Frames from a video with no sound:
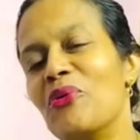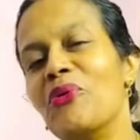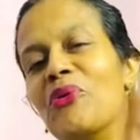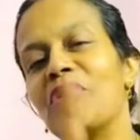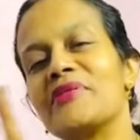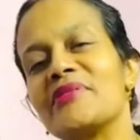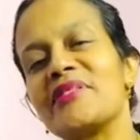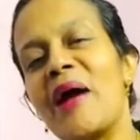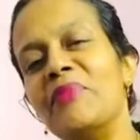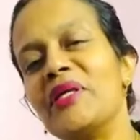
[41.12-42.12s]
ও ওর
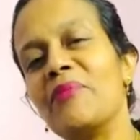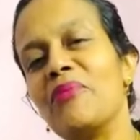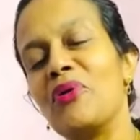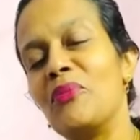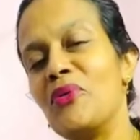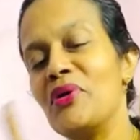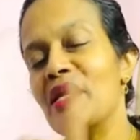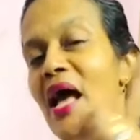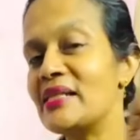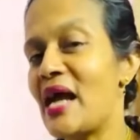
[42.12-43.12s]
স্বামীকে বলবো
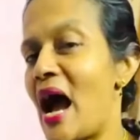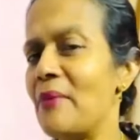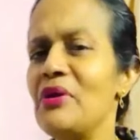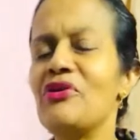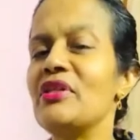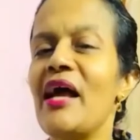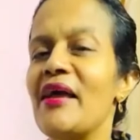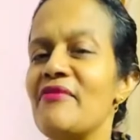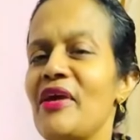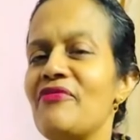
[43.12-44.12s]
যে আমি যদি
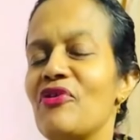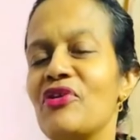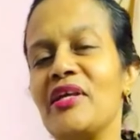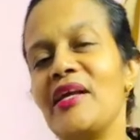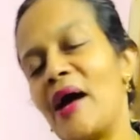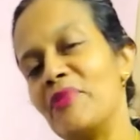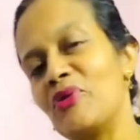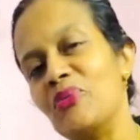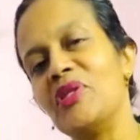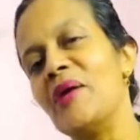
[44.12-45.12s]
আইভিএফ করি আমি
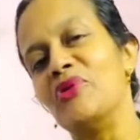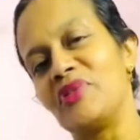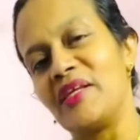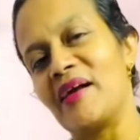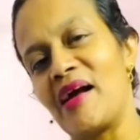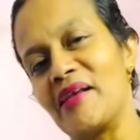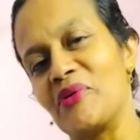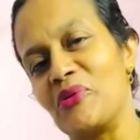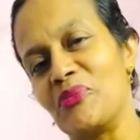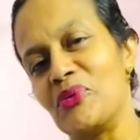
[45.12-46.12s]
কবিতা মন্ত্রীর
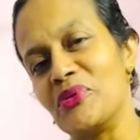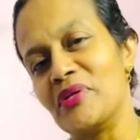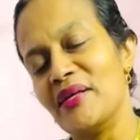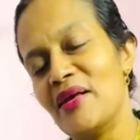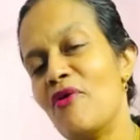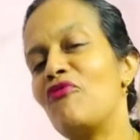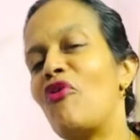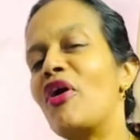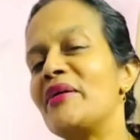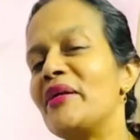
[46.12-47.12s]
এখানে করবো
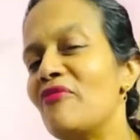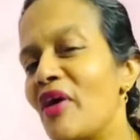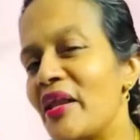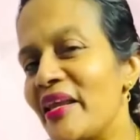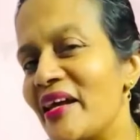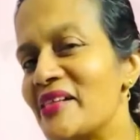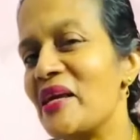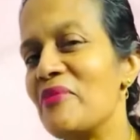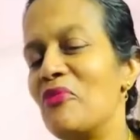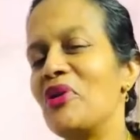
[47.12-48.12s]
ফর্টি ওয়ান
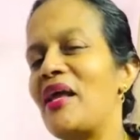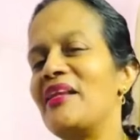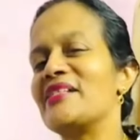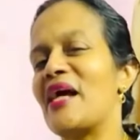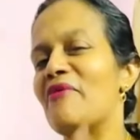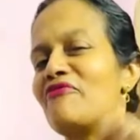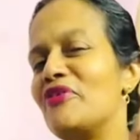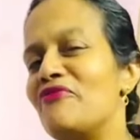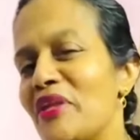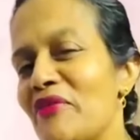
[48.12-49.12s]
ইয়ার্স এর মোনালিসা
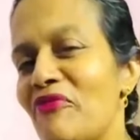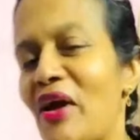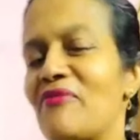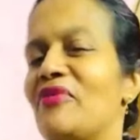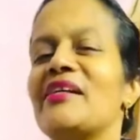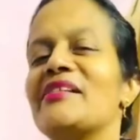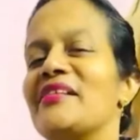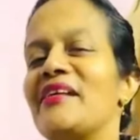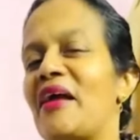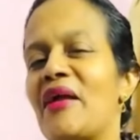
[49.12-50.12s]
ফিফটি ফাইভ
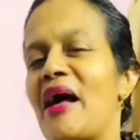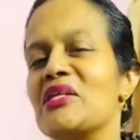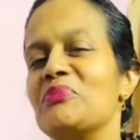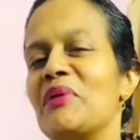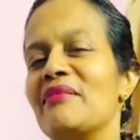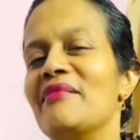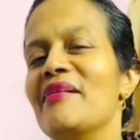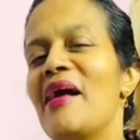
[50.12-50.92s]
ইয়ার্স এর হাজবেন্ড